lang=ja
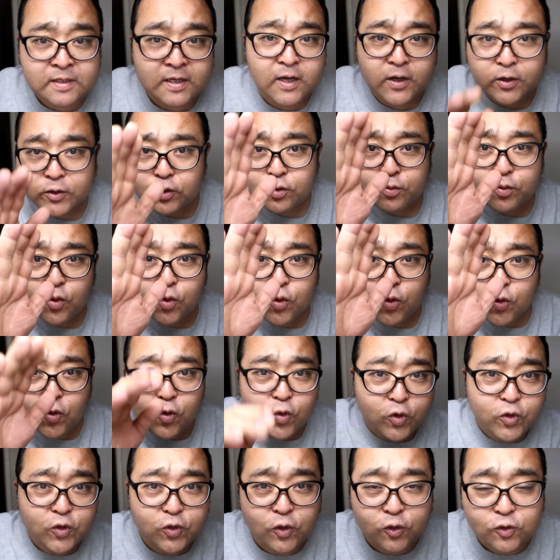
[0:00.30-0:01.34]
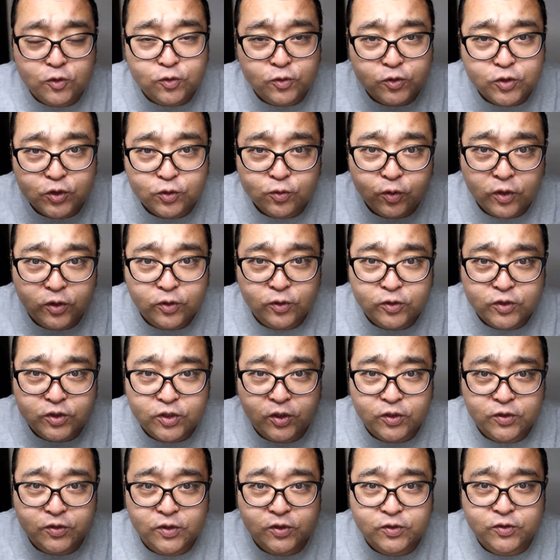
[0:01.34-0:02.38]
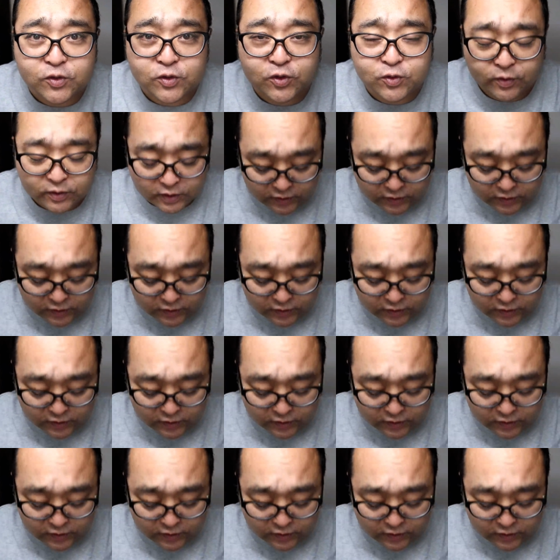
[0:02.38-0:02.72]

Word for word: はい、どうも、おい、楽しみし、ご飯の時間ですよ。今日